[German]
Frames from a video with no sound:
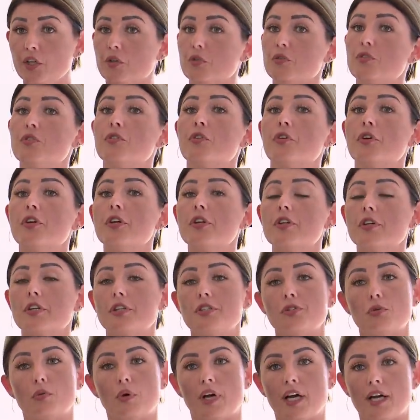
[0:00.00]
und neue
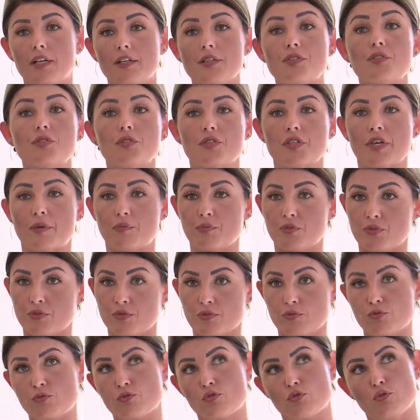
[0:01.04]
Rituale
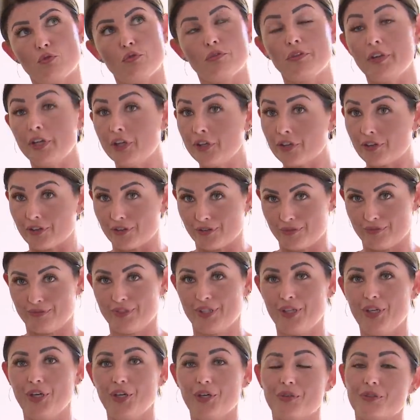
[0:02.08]
zusammen zu finden.
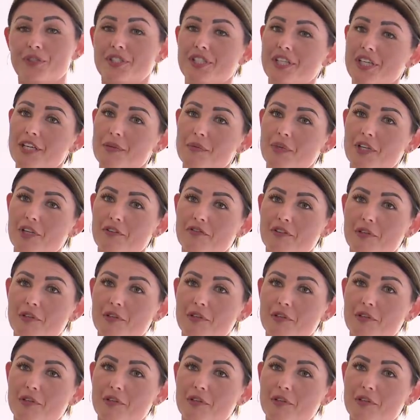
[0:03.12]
Und hier bei der